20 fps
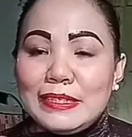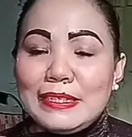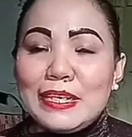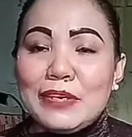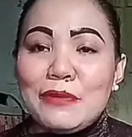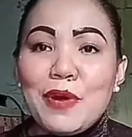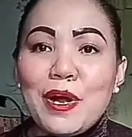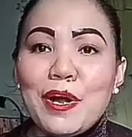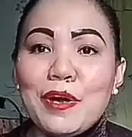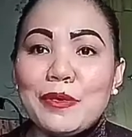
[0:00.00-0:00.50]

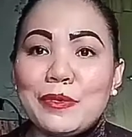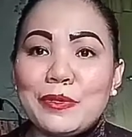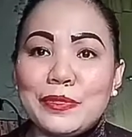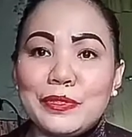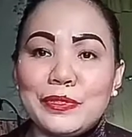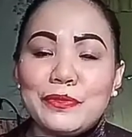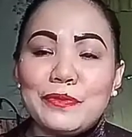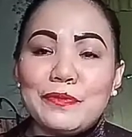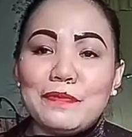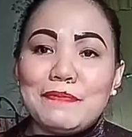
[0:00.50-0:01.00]
ginawa ko
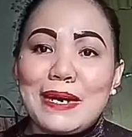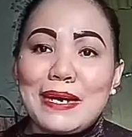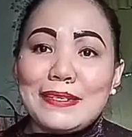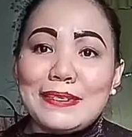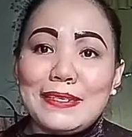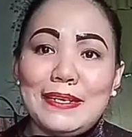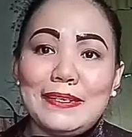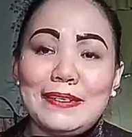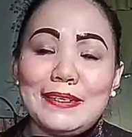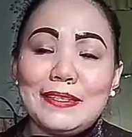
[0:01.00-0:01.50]
itong
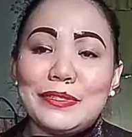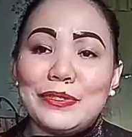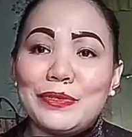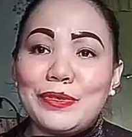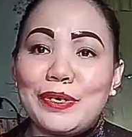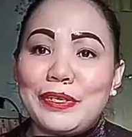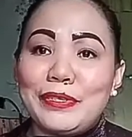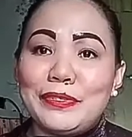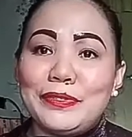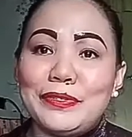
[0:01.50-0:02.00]
paksa na to
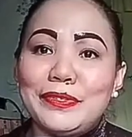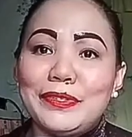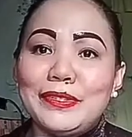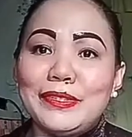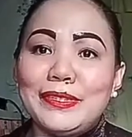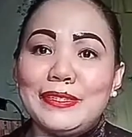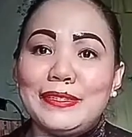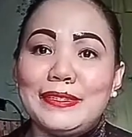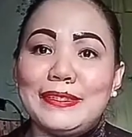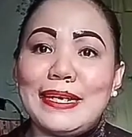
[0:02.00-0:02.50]
ngayon
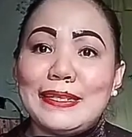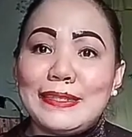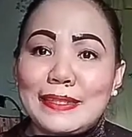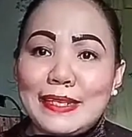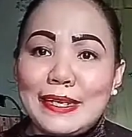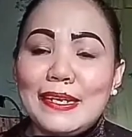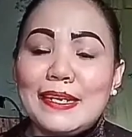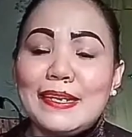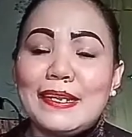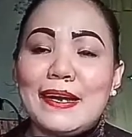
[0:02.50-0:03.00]

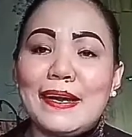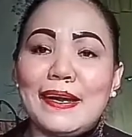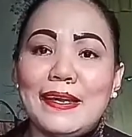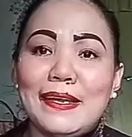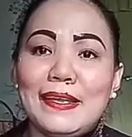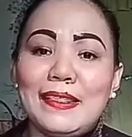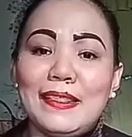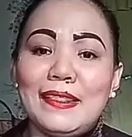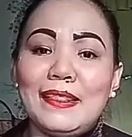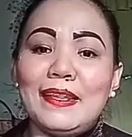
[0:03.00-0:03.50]
natin
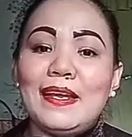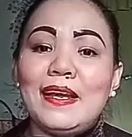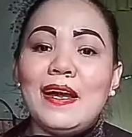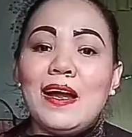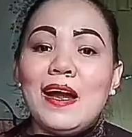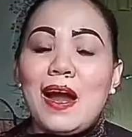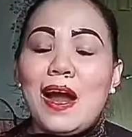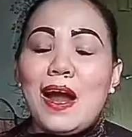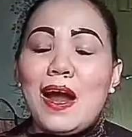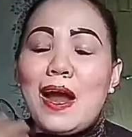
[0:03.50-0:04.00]
dahil
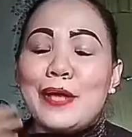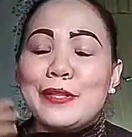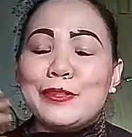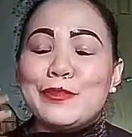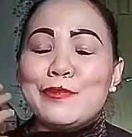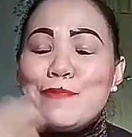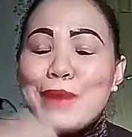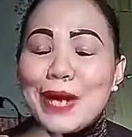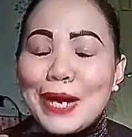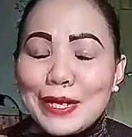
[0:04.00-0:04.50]
uh,
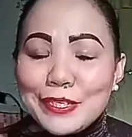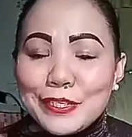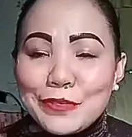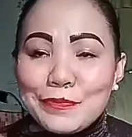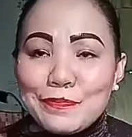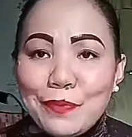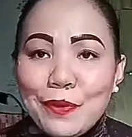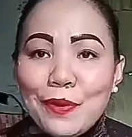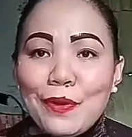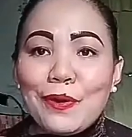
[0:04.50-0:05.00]

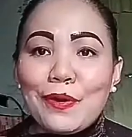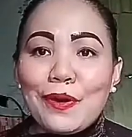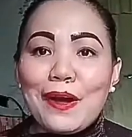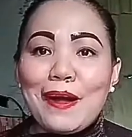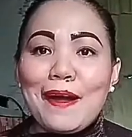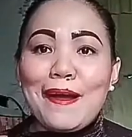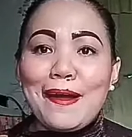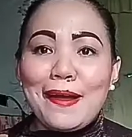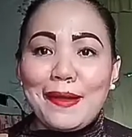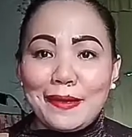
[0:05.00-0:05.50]
tumaas po
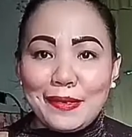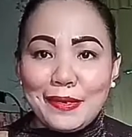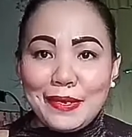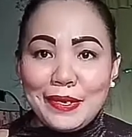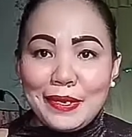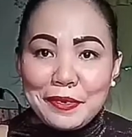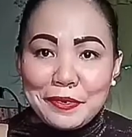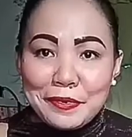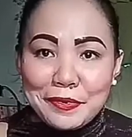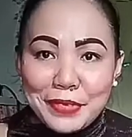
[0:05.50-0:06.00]
ang
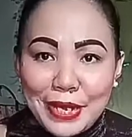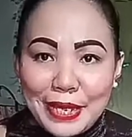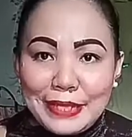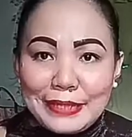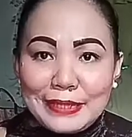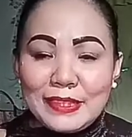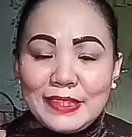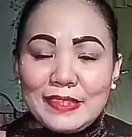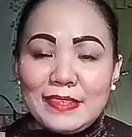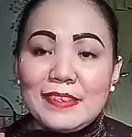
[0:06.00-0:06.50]
rate